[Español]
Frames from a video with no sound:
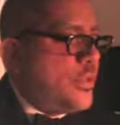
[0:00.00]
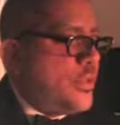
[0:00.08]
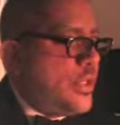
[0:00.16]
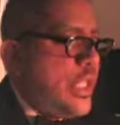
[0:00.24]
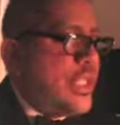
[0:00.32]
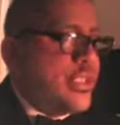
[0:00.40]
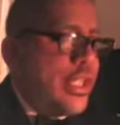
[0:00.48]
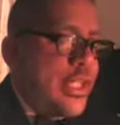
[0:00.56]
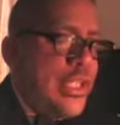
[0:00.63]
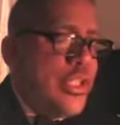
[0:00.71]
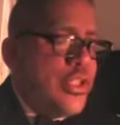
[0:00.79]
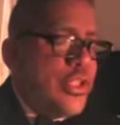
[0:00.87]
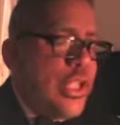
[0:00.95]
y es aquí
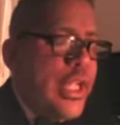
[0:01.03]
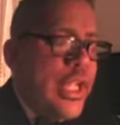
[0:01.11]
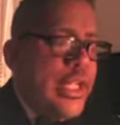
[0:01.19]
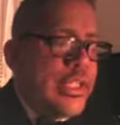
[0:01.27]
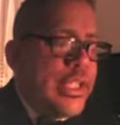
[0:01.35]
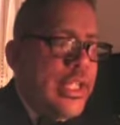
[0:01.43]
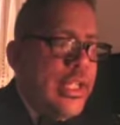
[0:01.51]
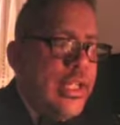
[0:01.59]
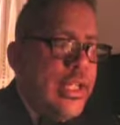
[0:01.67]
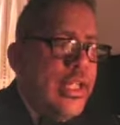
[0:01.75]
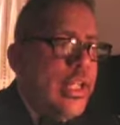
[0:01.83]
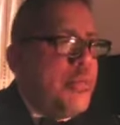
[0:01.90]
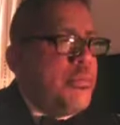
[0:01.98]
donde entra
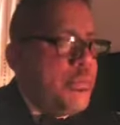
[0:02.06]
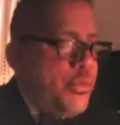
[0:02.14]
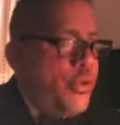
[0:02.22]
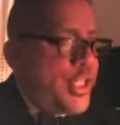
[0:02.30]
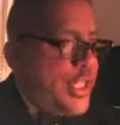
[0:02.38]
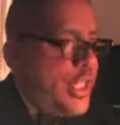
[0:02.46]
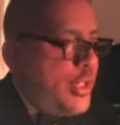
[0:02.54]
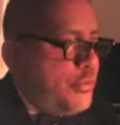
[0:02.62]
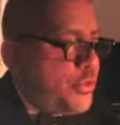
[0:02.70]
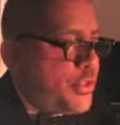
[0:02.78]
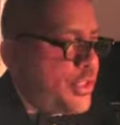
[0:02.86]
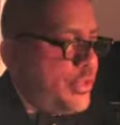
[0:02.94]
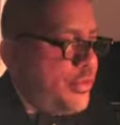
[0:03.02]
la memoria
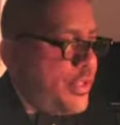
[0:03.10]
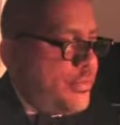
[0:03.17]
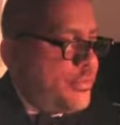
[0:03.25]
emotiva,